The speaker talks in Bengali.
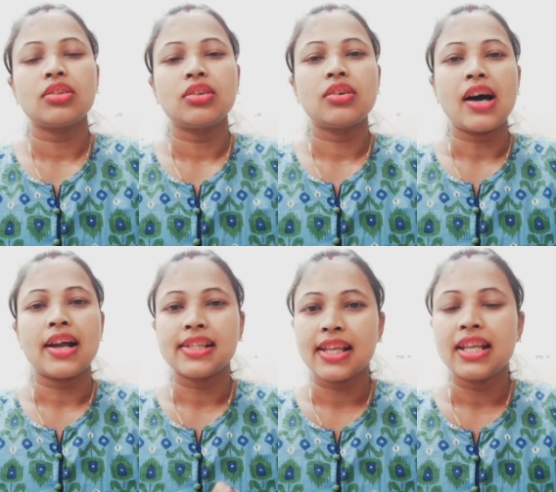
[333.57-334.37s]
তো
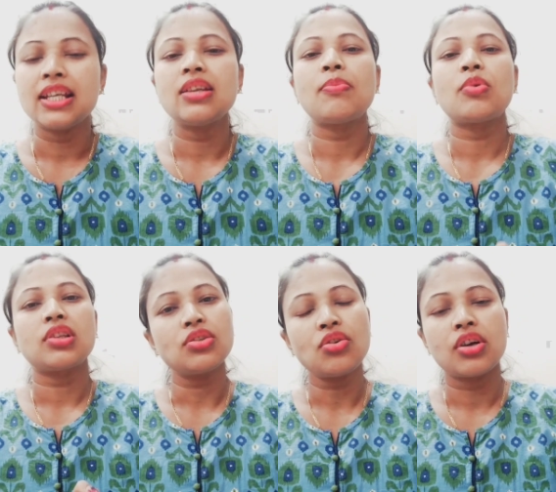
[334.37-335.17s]
আর স্ক্যানিং
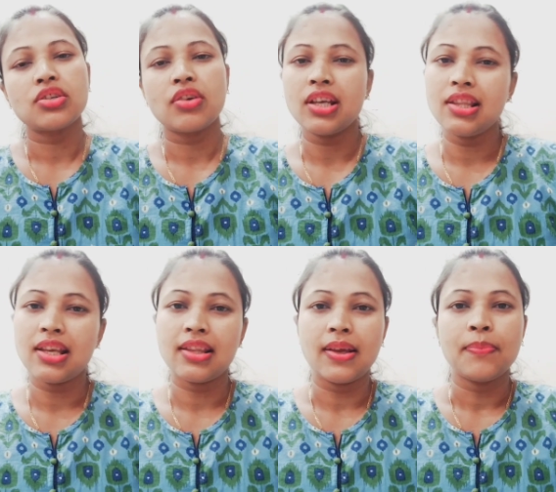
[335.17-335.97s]
রিপোর্টটা তো সঙ্গে সঙ্গেই
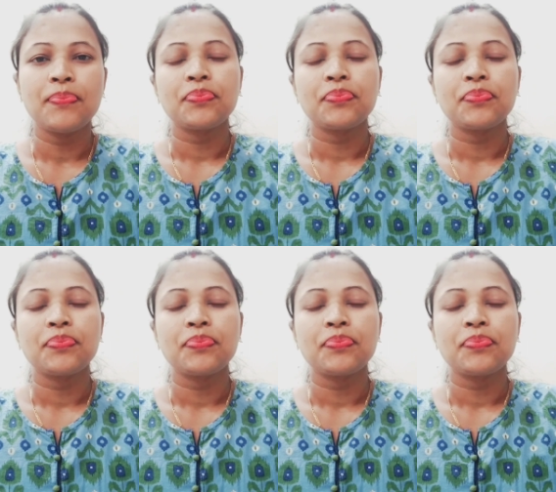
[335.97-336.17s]
দিয়ে দেয়